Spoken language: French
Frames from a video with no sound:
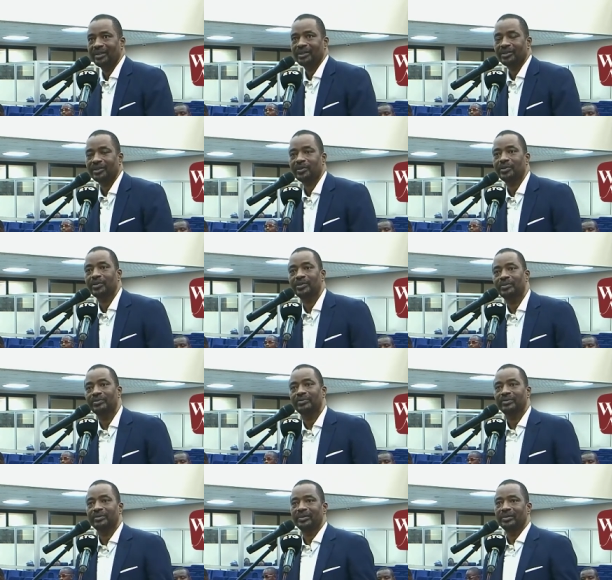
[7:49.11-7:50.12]
c'est
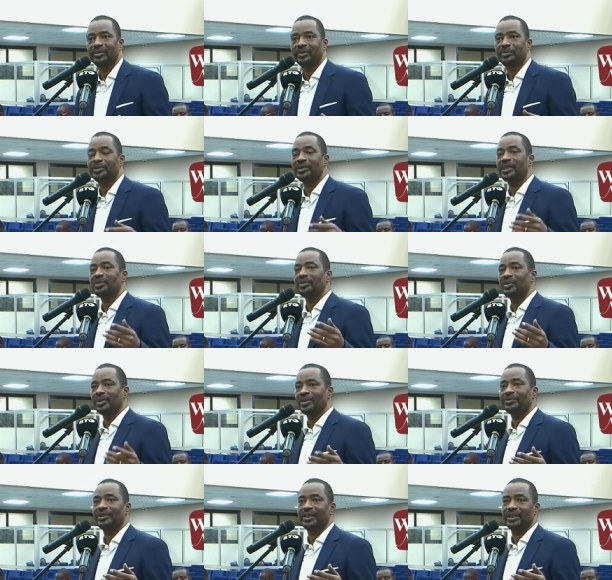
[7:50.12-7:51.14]
que le président de
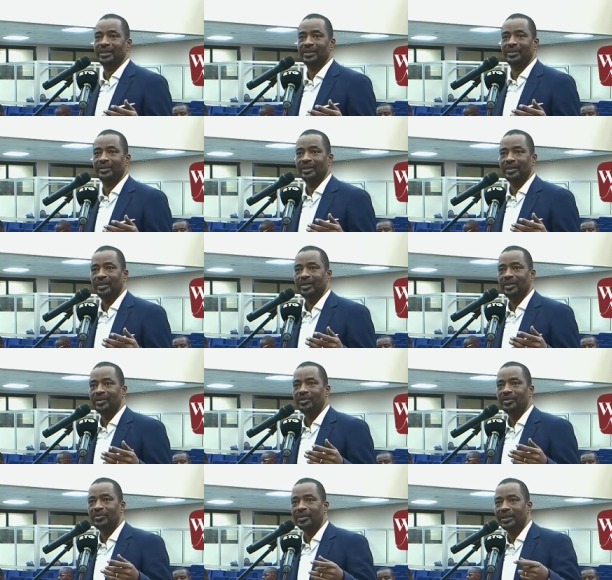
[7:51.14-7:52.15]
l'UFR
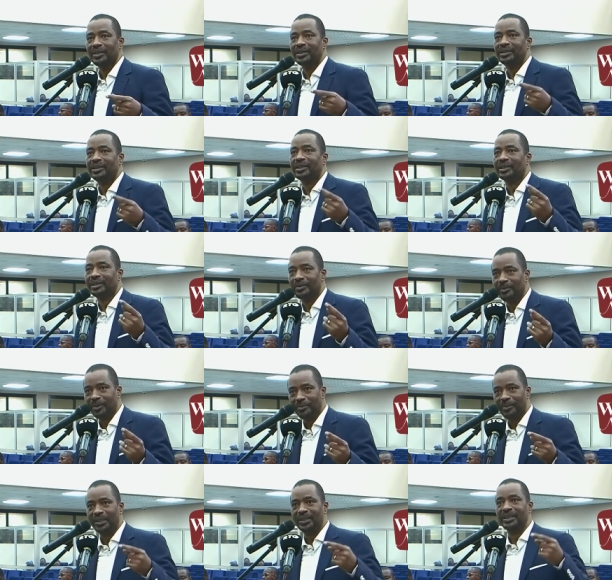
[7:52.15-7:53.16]
ne voulait
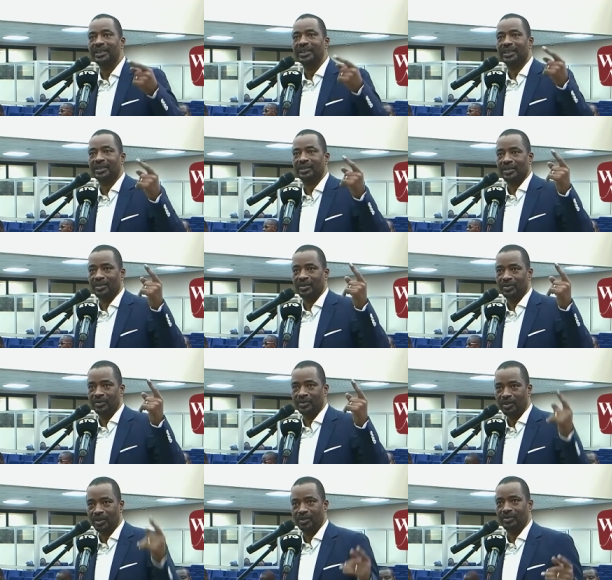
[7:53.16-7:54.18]
certainement pas dire
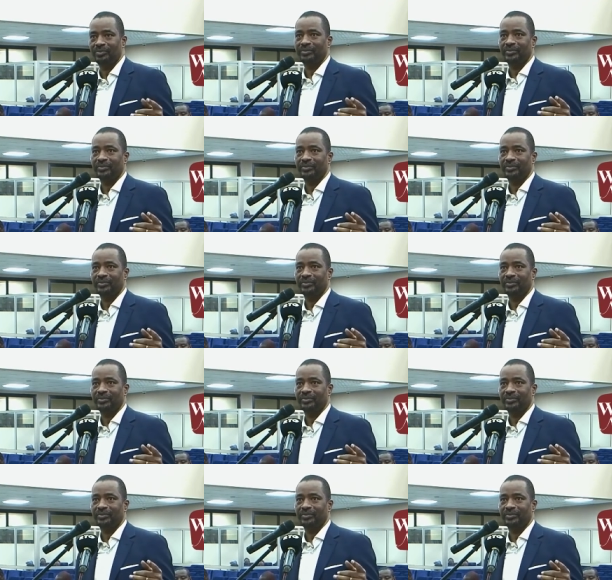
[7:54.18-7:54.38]
non